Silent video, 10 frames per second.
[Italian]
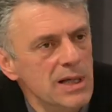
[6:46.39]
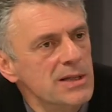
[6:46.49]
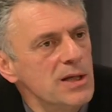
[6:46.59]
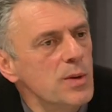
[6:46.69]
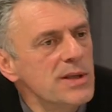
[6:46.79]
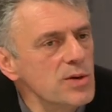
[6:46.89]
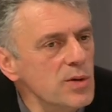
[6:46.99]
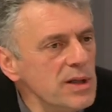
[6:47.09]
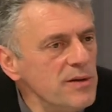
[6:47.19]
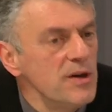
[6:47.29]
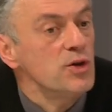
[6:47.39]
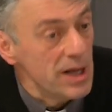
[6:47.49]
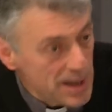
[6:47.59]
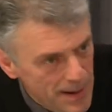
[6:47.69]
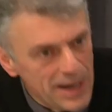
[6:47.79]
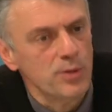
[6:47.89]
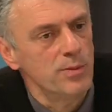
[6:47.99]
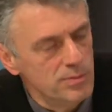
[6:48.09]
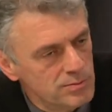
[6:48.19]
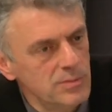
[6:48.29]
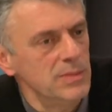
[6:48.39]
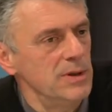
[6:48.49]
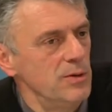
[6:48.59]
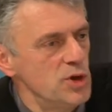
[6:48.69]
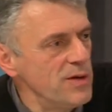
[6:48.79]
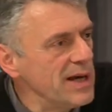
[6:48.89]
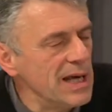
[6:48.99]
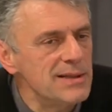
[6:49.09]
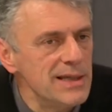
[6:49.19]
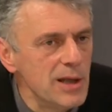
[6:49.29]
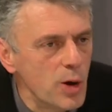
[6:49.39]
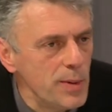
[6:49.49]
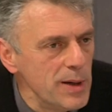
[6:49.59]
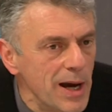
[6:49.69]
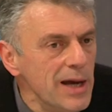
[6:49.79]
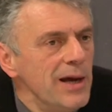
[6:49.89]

situazioni difficili. Ripeto, lo diceva anche il sindaco prima,